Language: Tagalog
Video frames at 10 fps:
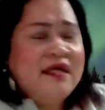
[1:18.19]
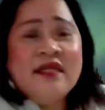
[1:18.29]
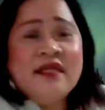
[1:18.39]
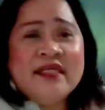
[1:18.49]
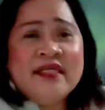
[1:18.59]

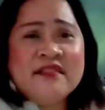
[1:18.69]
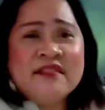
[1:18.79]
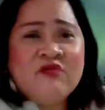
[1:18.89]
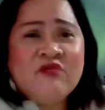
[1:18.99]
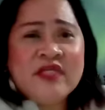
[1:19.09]
nakikita
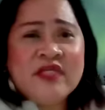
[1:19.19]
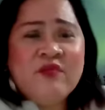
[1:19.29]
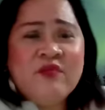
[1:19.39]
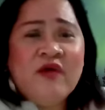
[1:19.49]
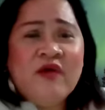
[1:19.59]
ko rin
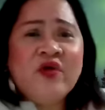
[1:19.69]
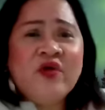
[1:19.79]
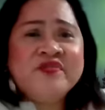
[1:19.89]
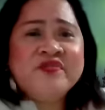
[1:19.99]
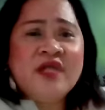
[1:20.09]
yung mga
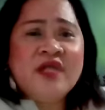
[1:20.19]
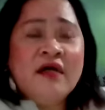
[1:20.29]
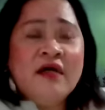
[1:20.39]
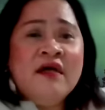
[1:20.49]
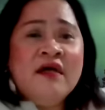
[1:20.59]
words
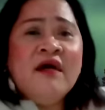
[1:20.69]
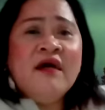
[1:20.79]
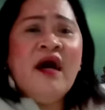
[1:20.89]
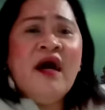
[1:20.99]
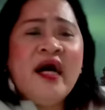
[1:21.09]
na
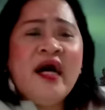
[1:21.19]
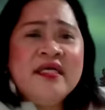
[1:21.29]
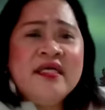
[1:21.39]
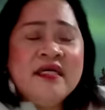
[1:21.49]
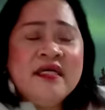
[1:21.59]

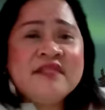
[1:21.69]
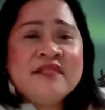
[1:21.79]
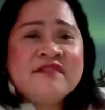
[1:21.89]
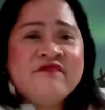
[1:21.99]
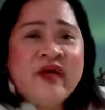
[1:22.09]
ay,
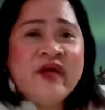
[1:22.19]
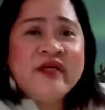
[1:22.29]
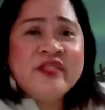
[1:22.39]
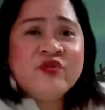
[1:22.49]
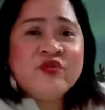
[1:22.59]
it's very
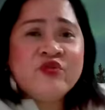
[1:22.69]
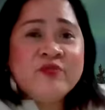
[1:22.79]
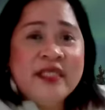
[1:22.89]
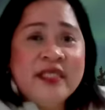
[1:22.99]
new to me.